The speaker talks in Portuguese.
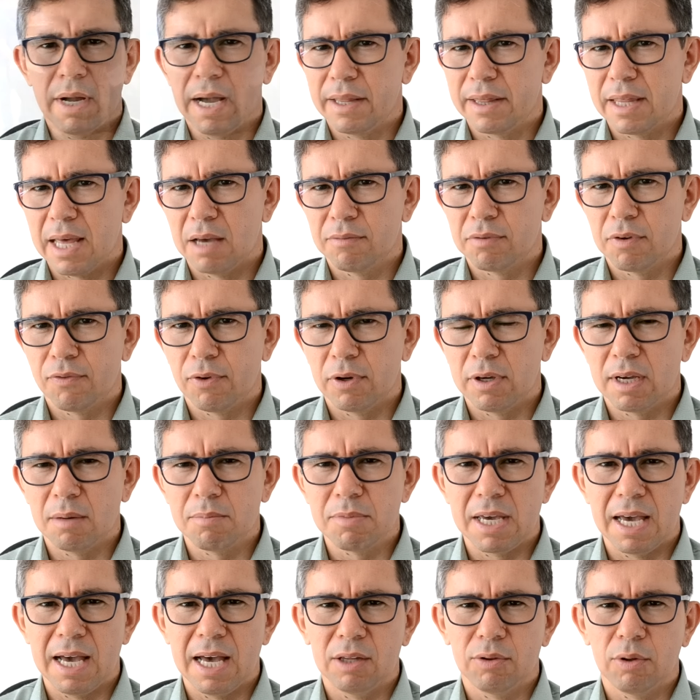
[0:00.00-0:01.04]
cadáver foi
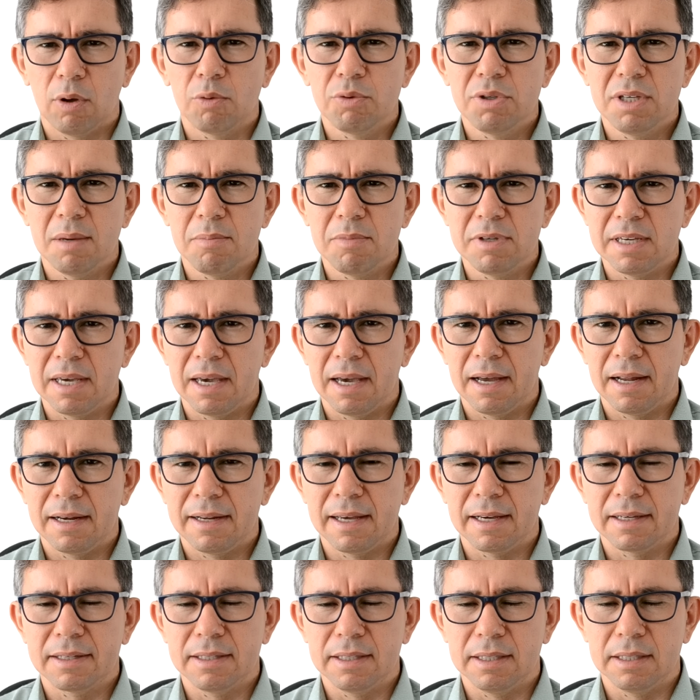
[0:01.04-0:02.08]
encaminhado ao
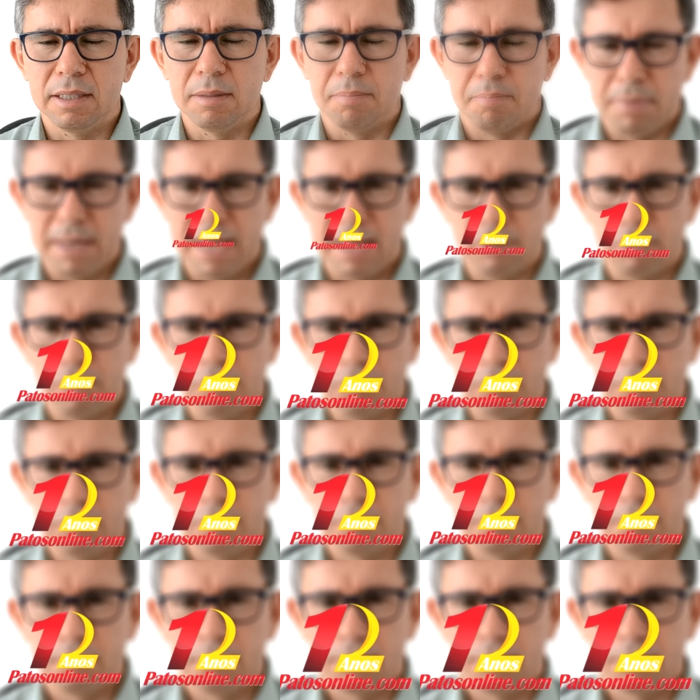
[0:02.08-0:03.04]
IML aqui de Patos.